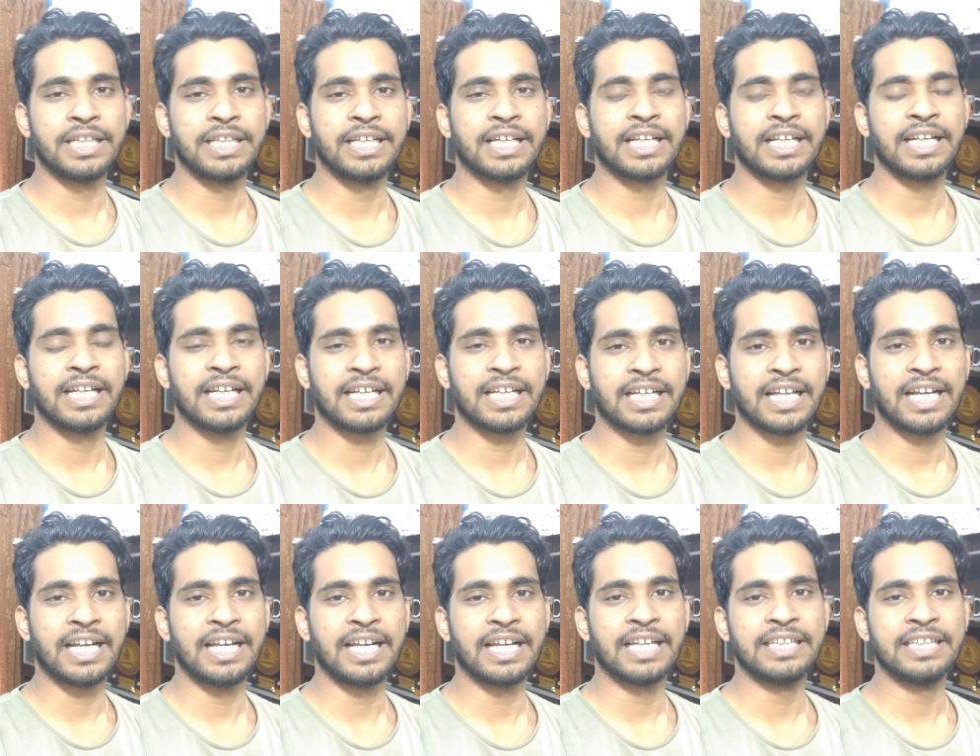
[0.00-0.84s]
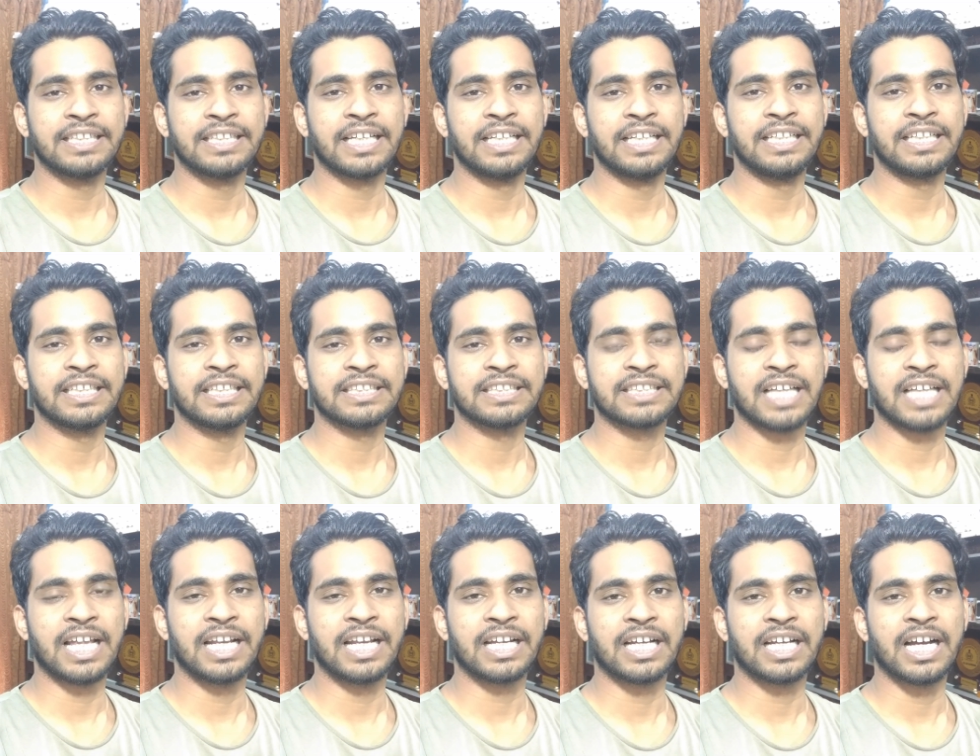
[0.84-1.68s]
देख रेख करेंगे यानी कि
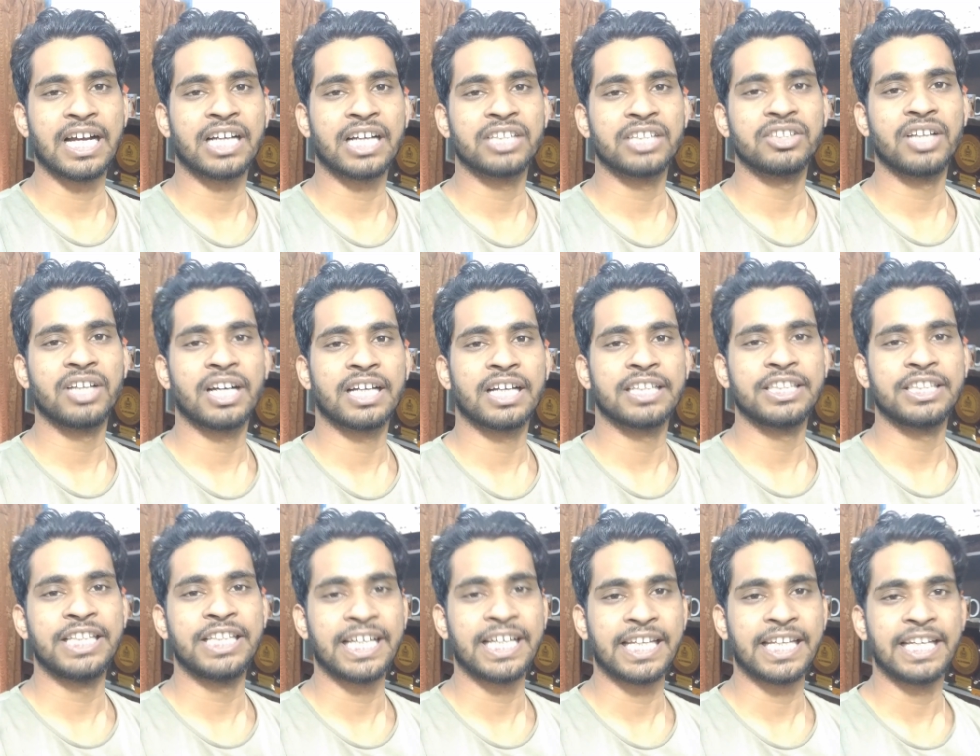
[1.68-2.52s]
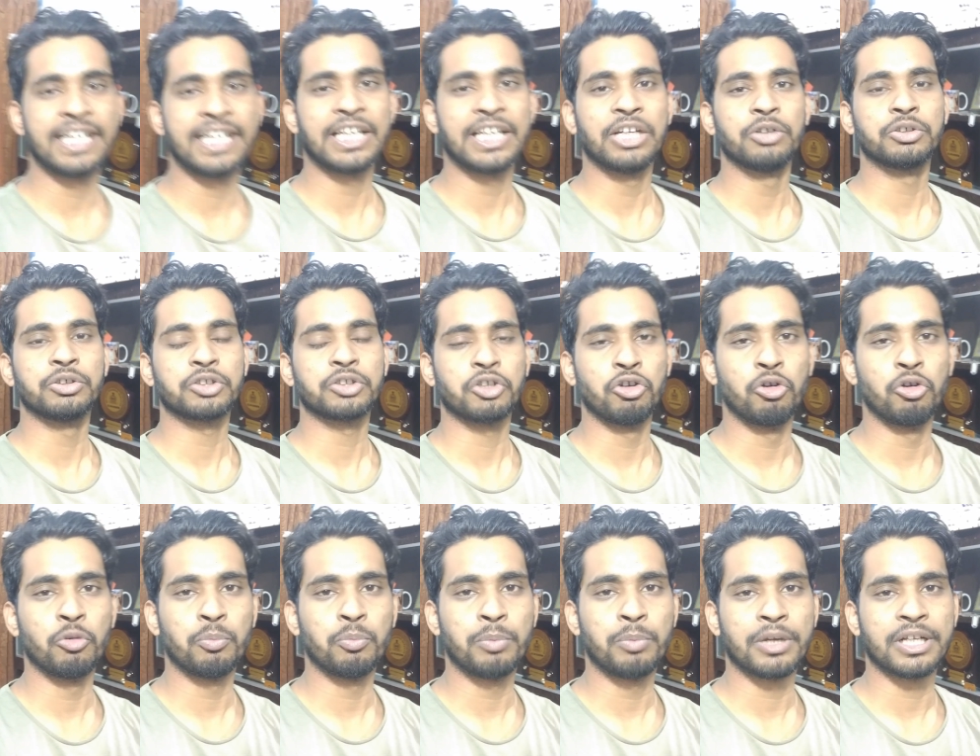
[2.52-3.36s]
सारे कागज वागज देखेंगे उसके
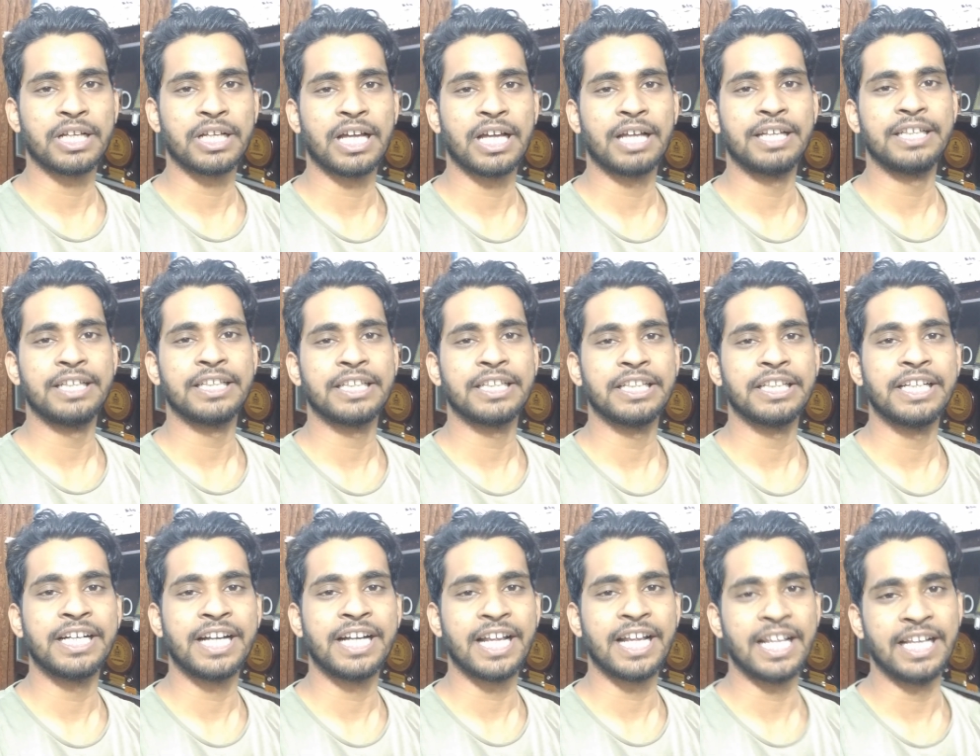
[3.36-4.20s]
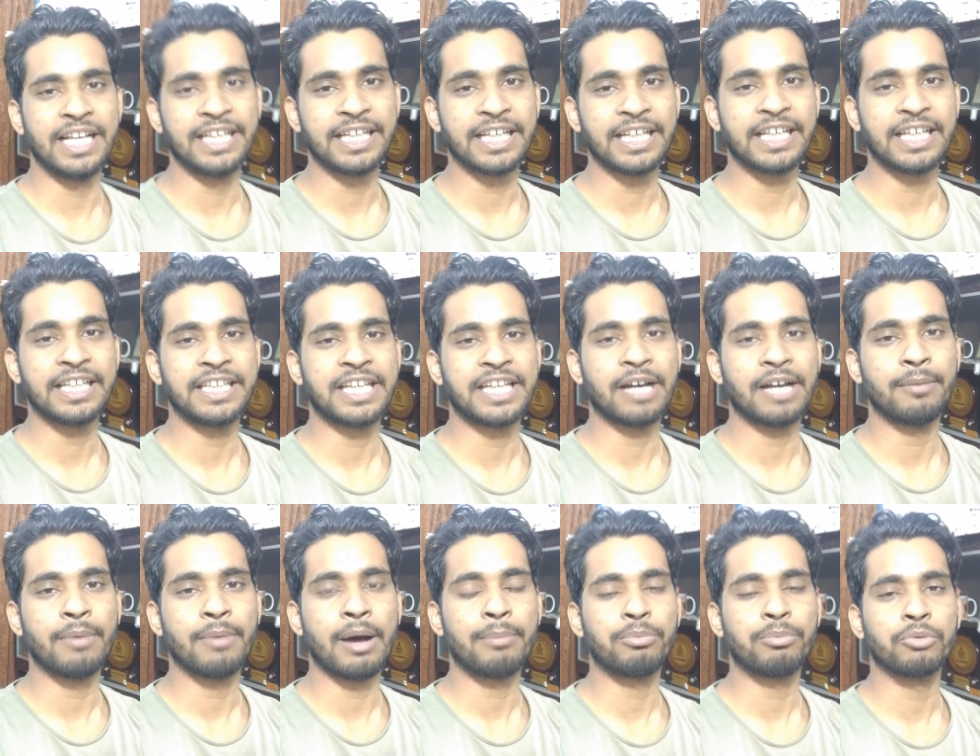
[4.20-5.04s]
ऊपर यानी कि निर्णय लेंगे कि
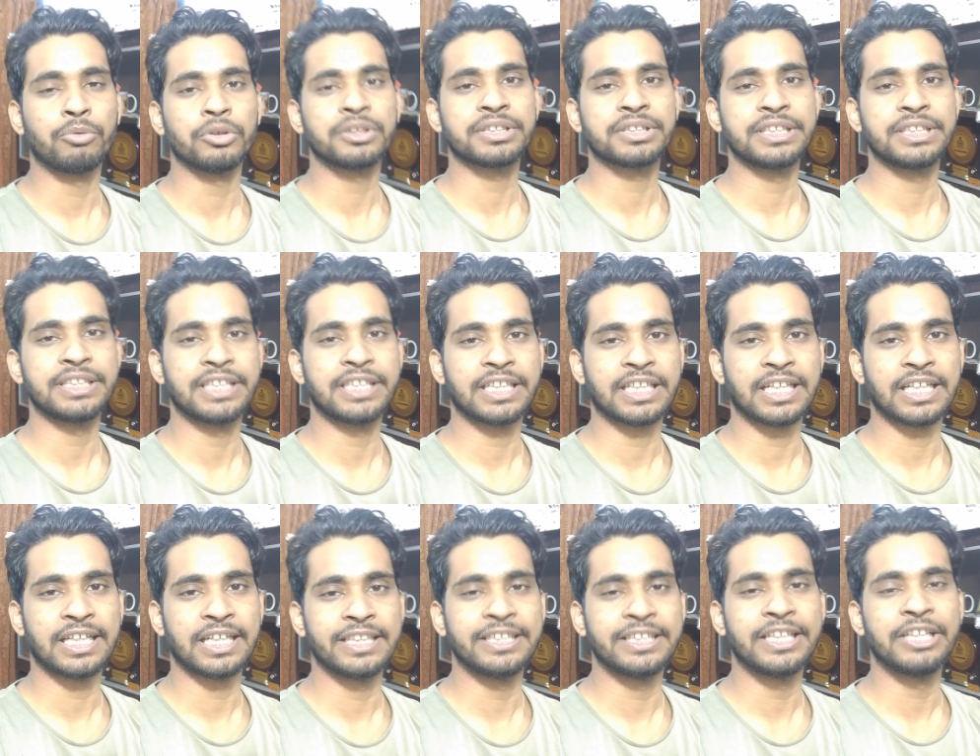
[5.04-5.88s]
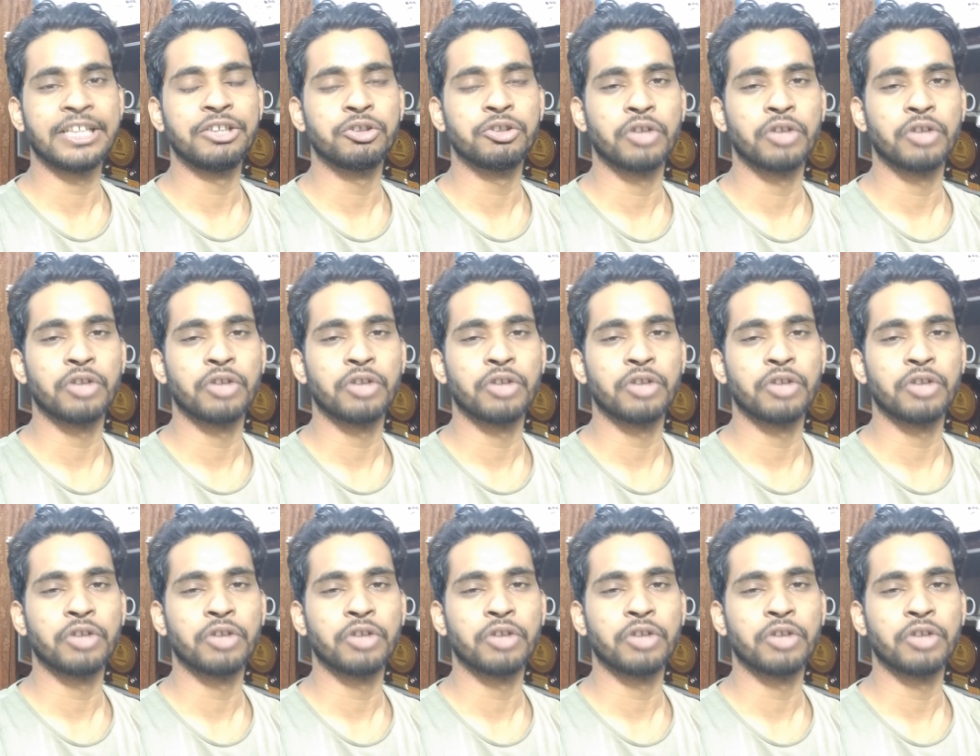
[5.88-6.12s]
कब आपको सीटेट का ये